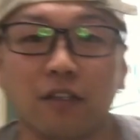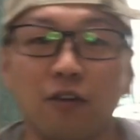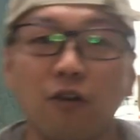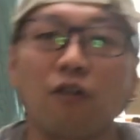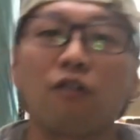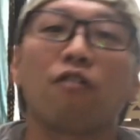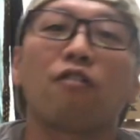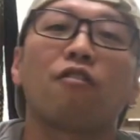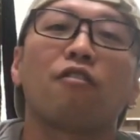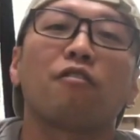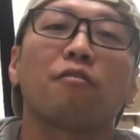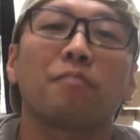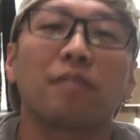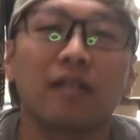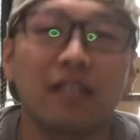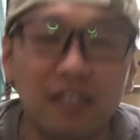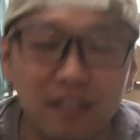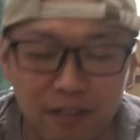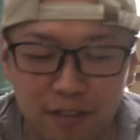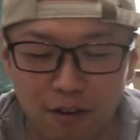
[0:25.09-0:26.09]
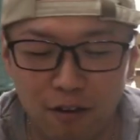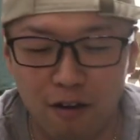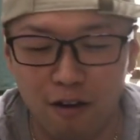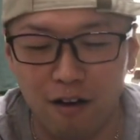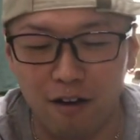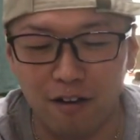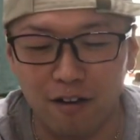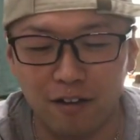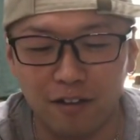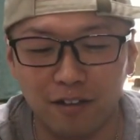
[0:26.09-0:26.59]
?1!2!3!4 本目です
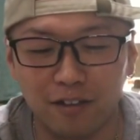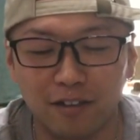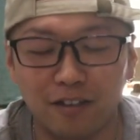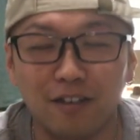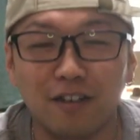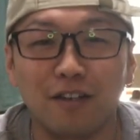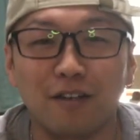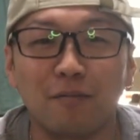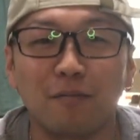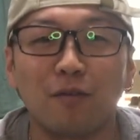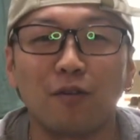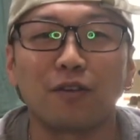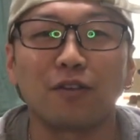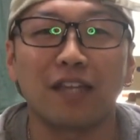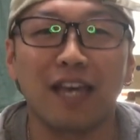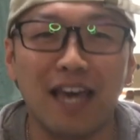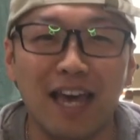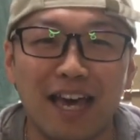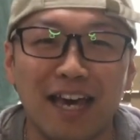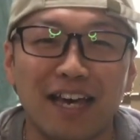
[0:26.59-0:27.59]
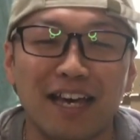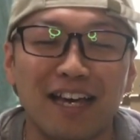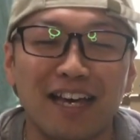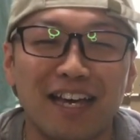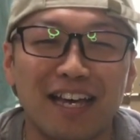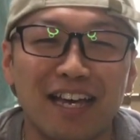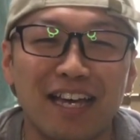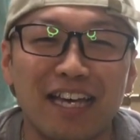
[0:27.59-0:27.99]
よ。もうね、